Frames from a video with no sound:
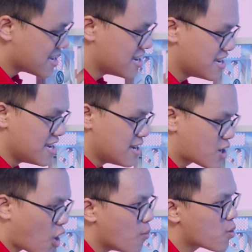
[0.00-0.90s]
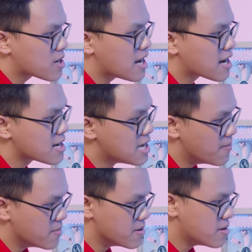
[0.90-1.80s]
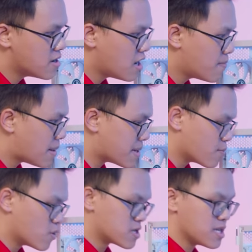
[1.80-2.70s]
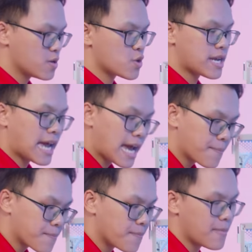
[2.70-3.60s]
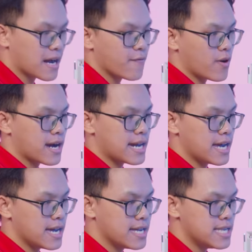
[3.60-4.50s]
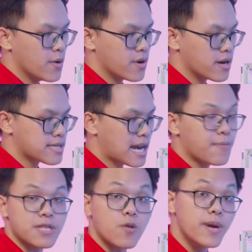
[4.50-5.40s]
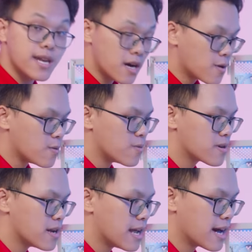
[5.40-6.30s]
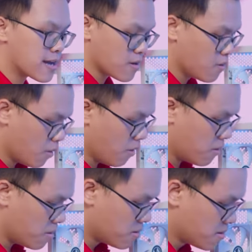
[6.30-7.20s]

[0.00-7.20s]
thì có một đặc điểm nữa mà mình muốn giới thiệu cho anh em mà cái vỏ cây này ấy, nhiều người người ta lắp người ta không biết đâu đây là này. Oh. ôi trời